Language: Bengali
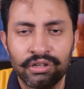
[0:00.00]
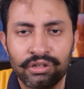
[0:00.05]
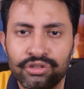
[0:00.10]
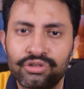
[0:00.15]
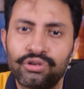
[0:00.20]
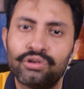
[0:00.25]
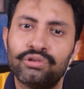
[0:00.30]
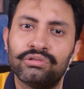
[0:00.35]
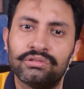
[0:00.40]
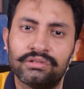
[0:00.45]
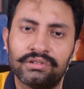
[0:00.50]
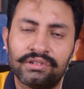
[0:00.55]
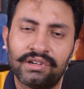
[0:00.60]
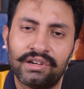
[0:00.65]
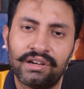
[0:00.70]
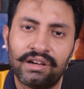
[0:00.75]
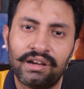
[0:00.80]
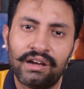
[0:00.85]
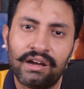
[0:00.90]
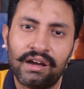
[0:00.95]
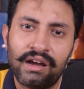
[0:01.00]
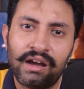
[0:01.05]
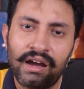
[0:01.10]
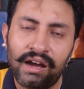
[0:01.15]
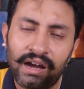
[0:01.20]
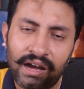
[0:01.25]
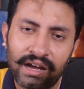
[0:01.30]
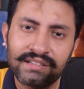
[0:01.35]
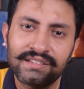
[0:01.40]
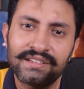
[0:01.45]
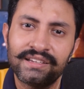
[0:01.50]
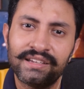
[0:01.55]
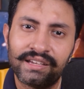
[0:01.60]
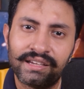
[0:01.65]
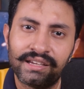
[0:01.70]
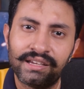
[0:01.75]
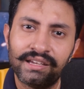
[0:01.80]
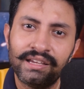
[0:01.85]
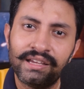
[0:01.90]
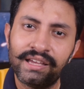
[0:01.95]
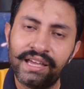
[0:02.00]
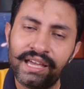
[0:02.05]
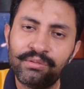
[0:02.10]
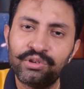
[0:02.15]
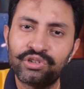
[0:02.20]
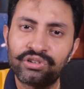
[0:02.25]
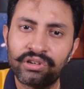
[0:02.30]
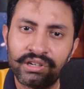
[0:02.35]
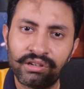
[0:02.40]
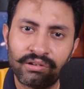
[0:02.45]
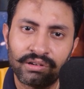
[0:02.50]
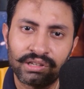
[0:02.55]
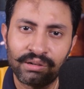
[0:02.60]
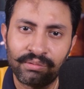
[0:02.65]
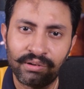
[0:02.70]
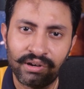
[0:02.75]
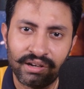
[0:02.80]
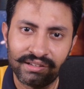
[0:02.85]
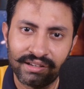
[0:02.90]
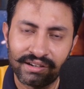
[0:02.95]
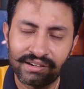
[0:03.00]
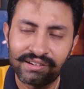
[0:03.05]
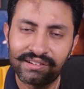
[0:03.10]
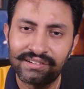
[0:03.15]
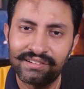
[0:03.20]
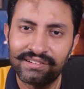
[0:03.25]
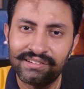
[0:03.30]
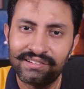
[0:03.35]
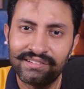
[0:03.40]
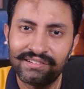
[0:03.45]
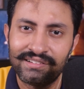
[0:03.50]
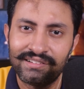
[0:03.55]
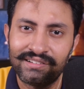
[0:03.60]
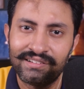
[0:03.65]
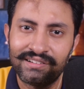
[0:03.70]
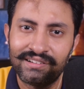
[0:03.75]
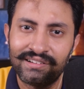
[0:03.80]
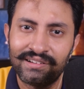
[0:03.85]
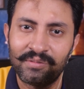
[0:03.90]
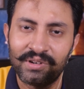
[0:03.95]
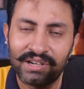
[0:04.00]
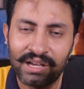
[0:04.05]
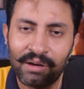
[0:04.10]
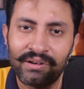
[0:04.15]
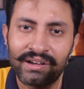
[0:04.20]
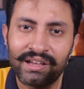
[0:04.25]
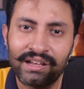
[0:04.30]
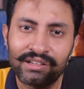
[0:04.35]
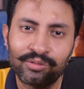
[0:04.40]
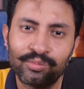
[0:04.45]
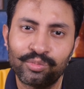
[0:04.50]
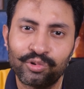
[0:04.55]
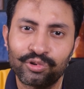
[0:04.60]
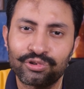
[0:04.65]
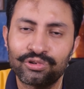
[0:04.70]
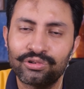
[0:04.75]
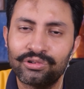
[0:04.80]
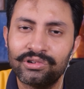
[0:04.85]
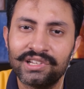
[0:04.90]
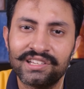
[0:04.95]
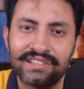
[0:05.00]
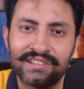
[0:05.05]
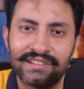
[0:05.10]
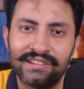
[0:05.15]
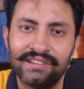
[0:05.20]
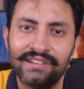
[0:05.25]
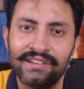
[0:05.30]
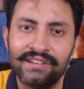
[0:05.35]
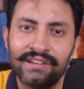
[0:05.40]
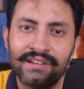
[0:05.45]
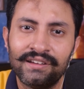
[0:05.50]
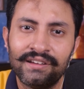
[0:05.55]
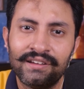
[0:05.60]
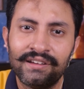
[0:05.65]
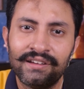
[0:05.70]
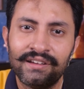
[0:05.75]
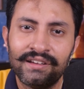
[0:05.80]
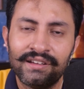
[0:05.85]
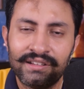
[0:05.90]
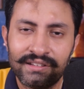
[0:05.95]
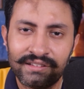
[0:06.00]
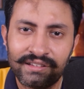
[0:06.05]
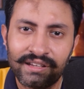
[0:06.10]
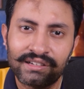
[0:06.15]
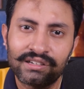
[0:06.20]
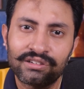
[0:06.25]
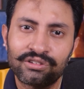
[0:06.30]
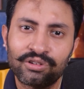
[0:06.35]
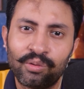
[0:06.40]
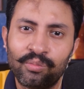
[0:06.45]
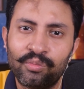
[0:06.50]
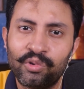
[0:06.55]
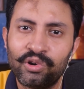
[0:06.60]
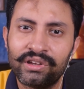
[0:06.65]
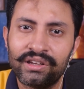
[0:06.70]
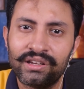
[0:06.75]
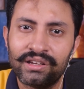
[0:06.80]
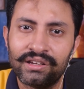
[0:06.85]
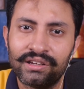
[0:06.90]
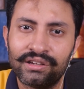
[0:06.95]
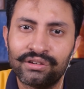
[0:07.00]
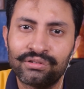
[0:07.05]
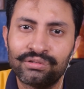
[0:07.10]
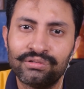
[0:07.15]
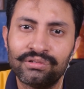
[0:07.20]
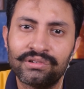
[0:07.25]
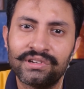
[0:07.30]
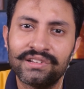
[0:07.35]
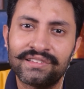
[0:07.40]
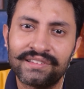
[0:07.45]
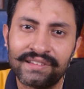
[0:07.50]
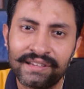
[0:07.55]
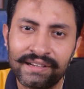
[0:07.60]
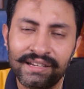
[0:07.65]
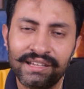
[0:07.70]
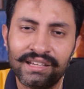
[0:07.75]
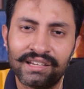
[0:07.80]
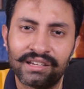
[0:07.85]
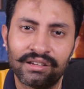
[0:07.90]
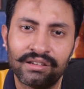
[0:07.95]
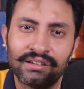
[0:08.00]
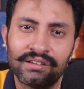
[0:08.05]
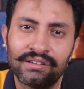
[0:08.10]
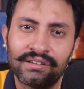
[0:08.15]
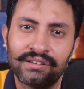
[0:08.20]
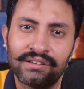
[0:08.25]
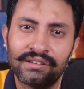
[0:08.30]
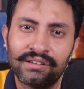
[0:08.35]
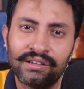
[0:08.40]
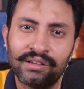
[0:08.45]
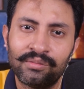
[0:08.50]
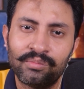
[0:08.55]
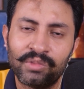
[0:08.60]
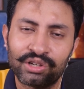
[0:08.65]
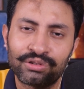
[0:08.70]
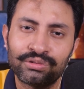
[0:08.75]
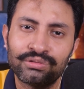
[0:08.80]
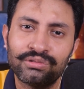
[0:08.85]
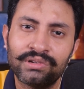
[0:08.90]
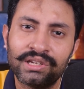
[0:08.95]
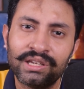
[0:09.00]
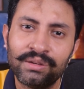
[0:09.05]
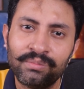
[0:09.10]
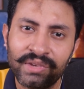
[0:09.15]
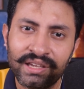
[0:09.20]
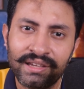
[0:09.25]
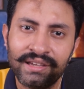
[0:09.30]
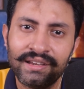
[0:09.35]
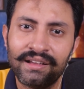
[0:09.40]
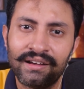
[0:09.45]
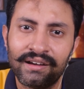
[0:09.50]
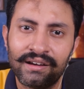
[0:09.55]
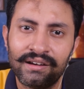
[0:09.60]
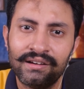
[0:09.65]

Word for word: চলুন আজকে এই বিষয় নিয়ে কথা বলা যাক মানে আমাকে একজন প্রশ্ন করেছে যে একটা সম্পর্কে শুধু কি ছেলে বা শুধু কি মেয়েরা